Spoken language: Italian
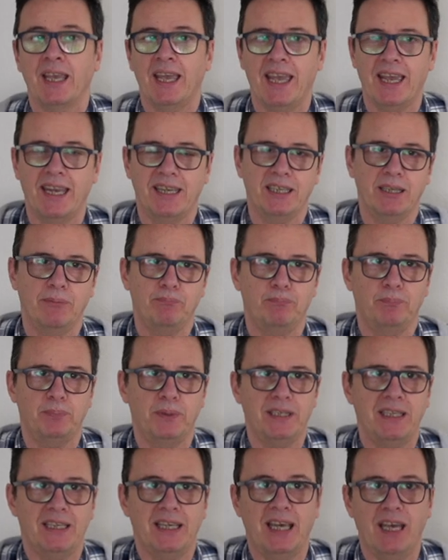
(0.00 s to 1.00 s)

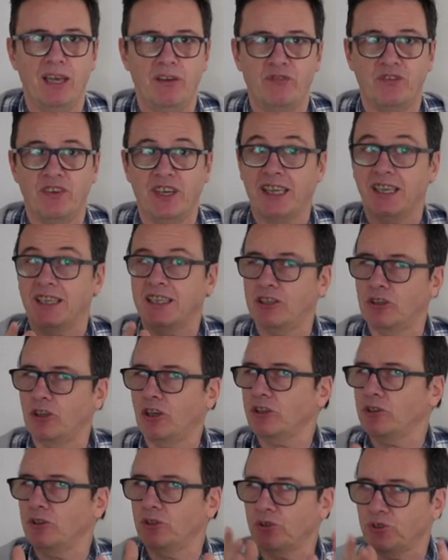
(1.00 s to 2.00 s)
NPF che
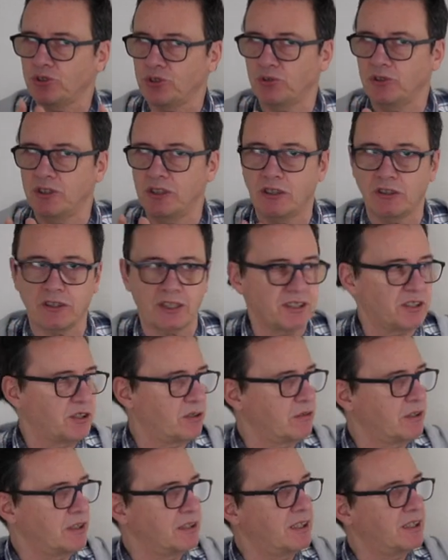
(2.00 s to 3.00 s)
ricordo non sono in
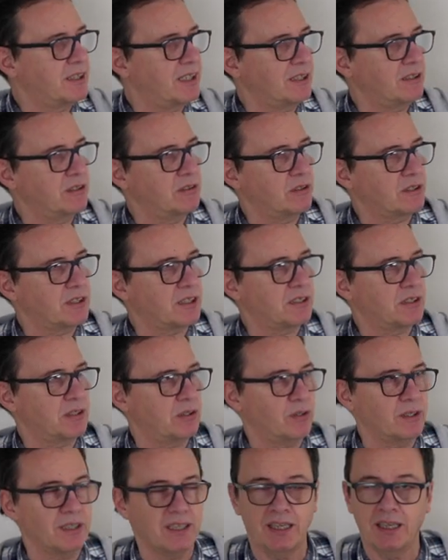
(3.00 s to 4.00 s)
dotazione, ti danno in
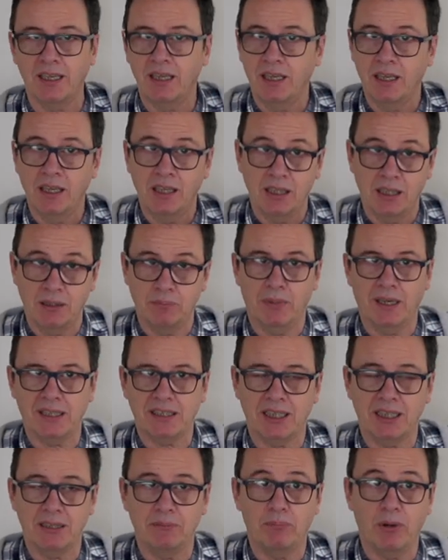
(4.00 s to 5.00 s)
dotazione i
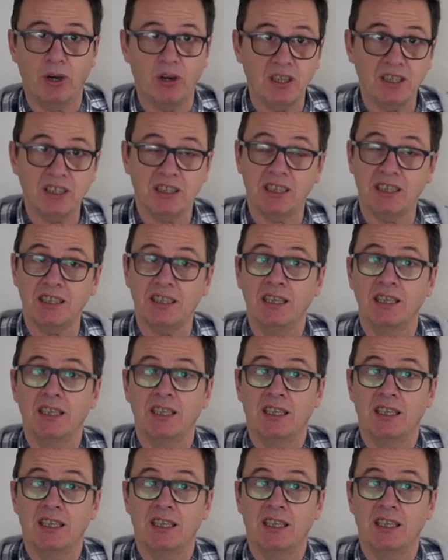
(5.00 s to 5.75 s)
battery box